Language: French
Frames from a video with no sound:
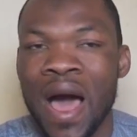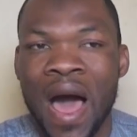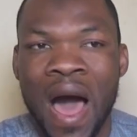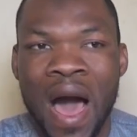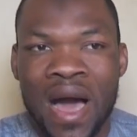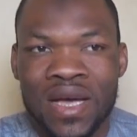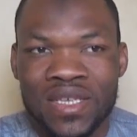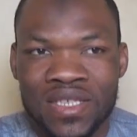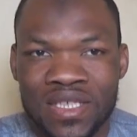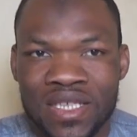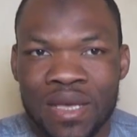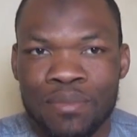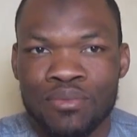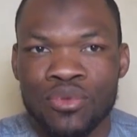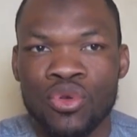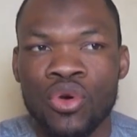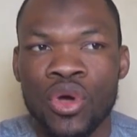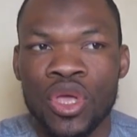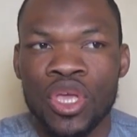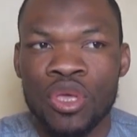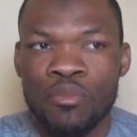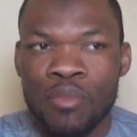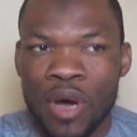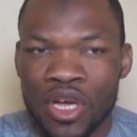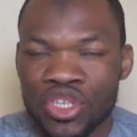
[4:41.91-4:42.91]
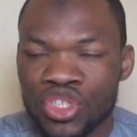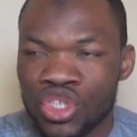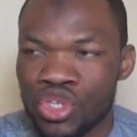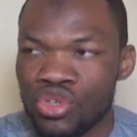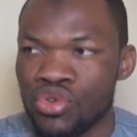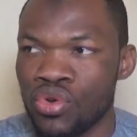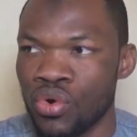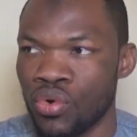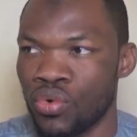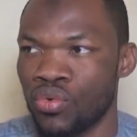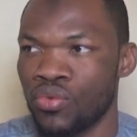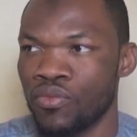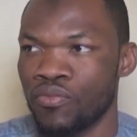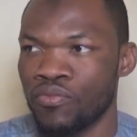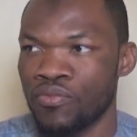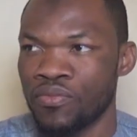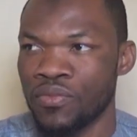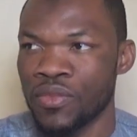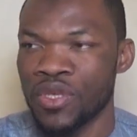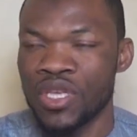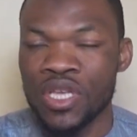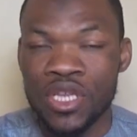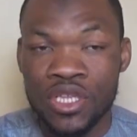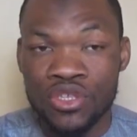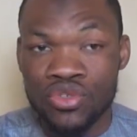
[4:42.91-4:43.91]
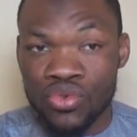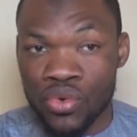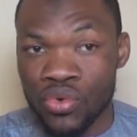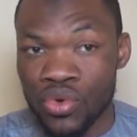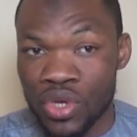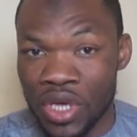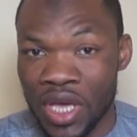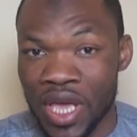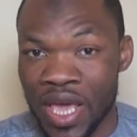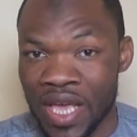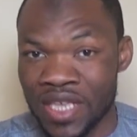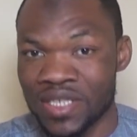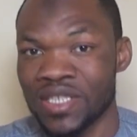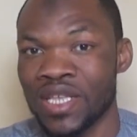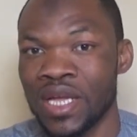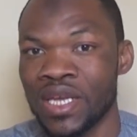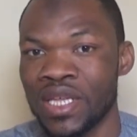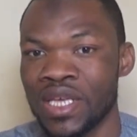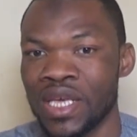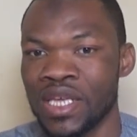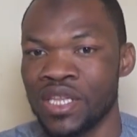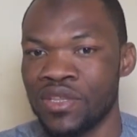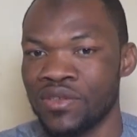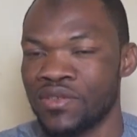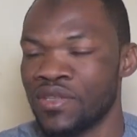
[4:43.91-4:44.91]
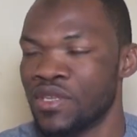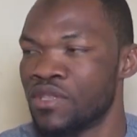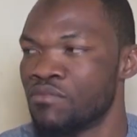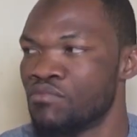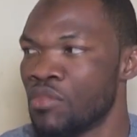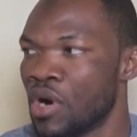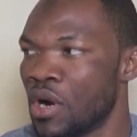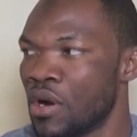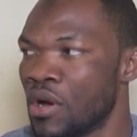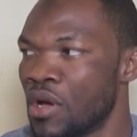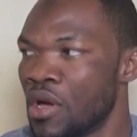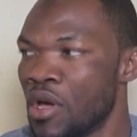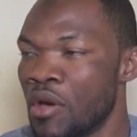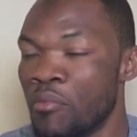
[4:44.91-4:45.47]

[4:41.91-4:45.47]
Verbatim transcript: Acceptons, imaginons qu'ils sont installés illicitement.